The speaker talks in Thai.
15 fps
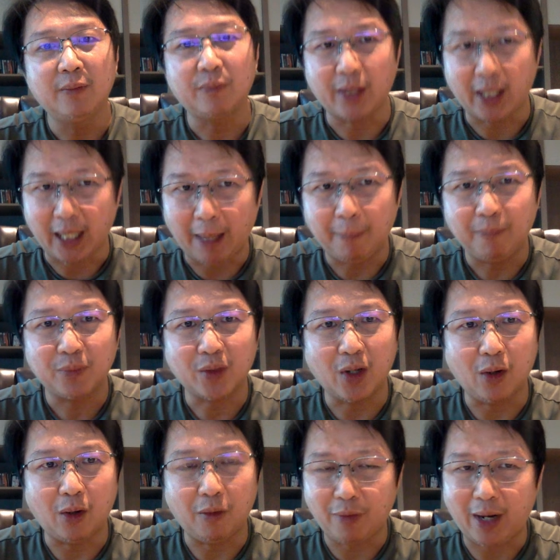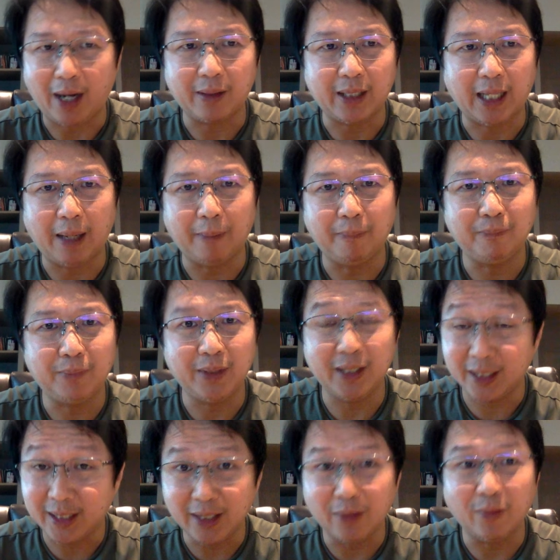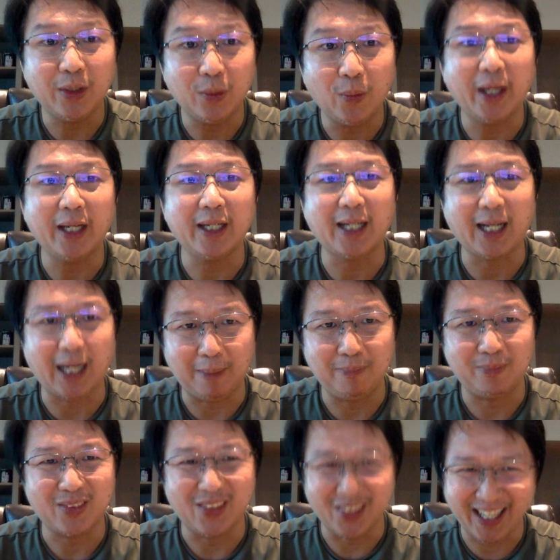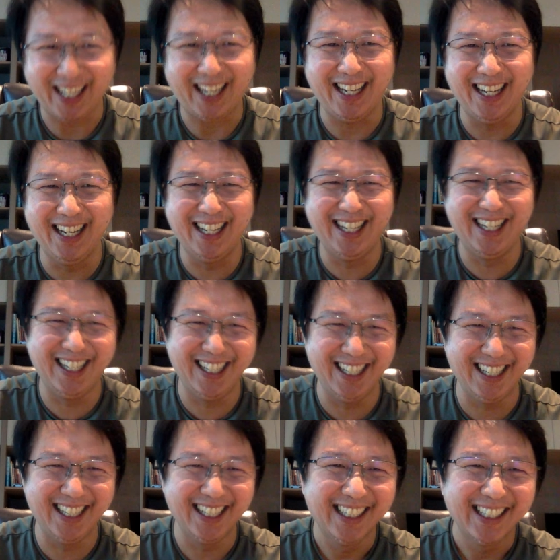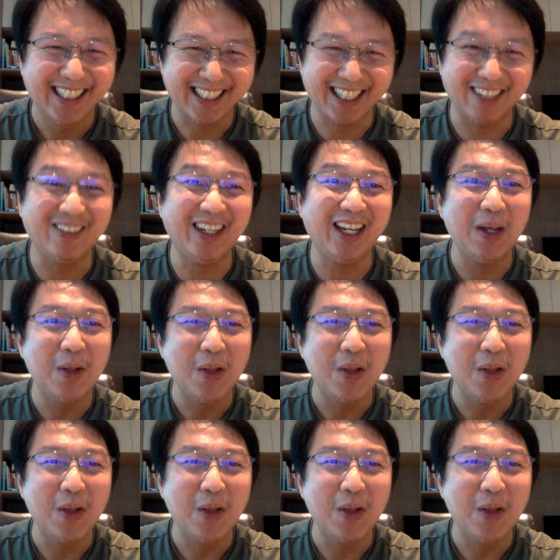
นะครับ ก็ขอฝากทาง PTT ไว้ด้วยนะครับโอเคคลิปนี้